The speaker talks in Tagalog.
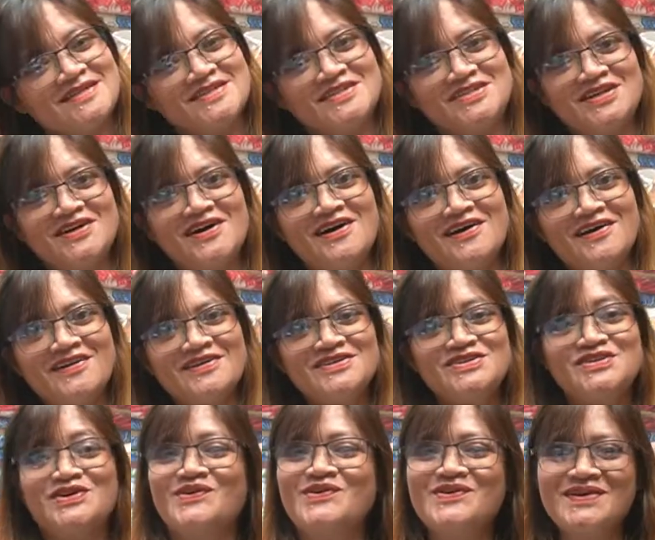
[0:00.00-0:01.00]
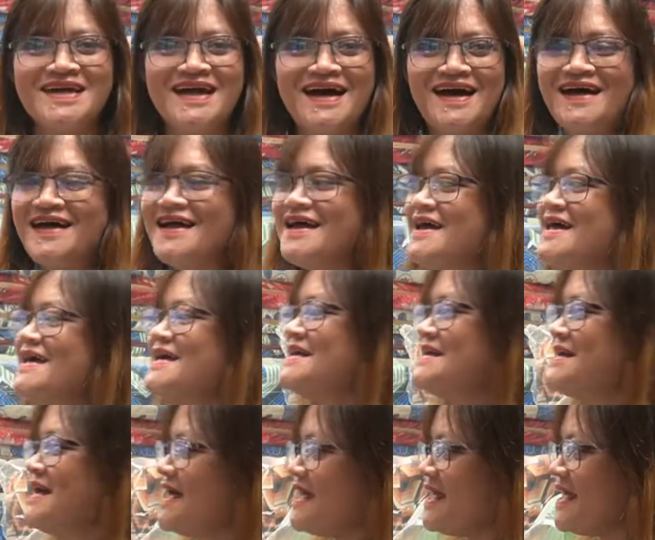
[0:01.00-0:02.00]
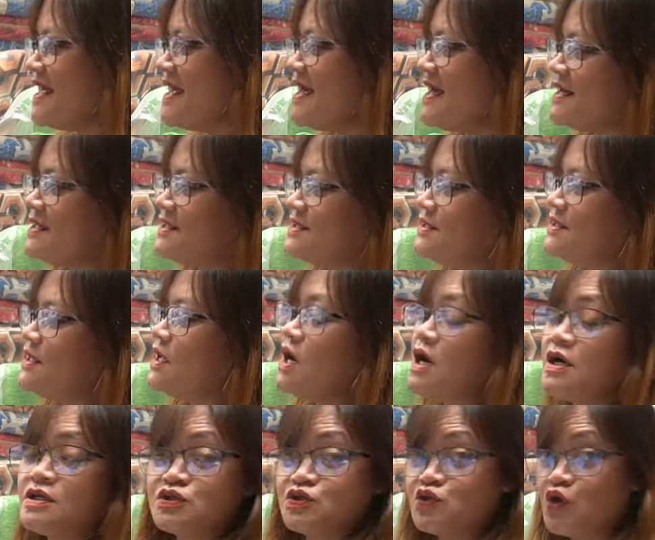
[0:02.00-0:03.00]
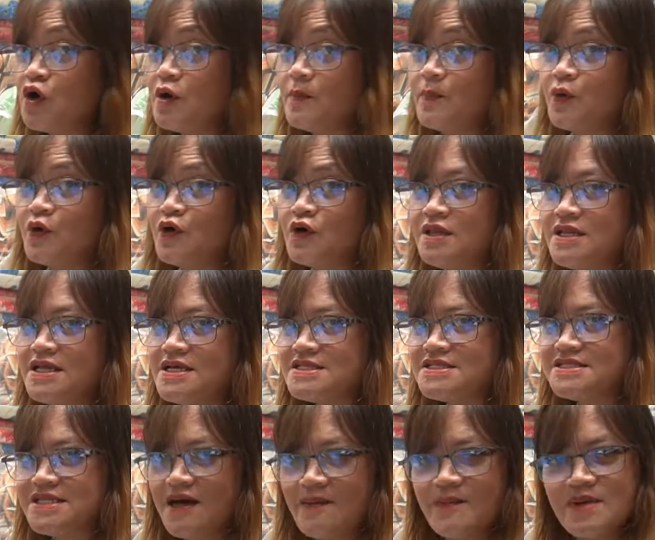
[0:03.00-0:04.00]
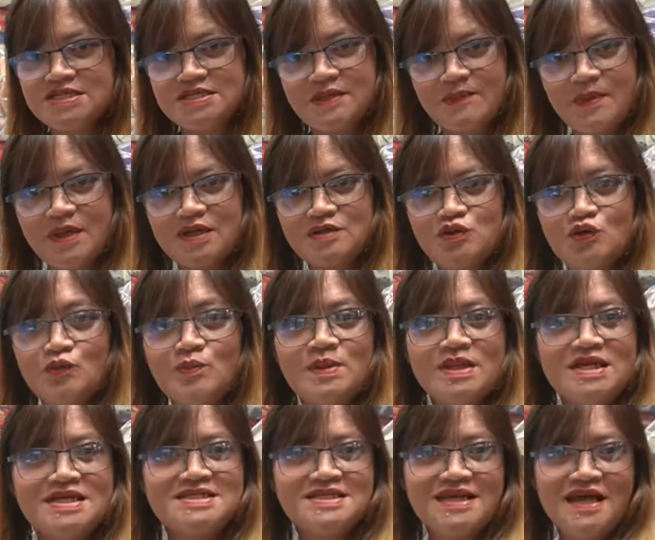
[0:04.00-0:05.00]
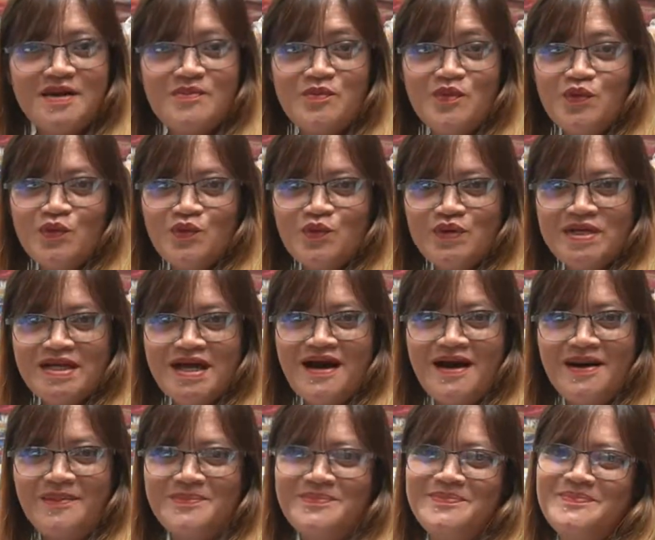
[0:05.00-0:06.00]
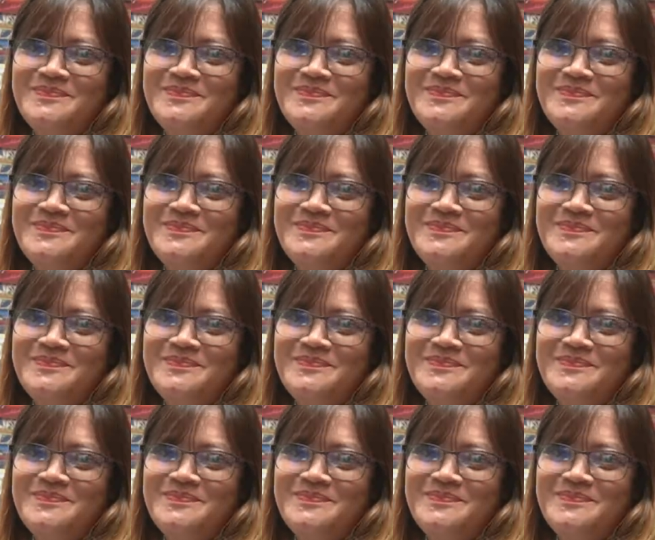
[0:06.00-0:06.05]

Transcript: Charge, hokra. And double sama sa pagdubli sa imong uyab.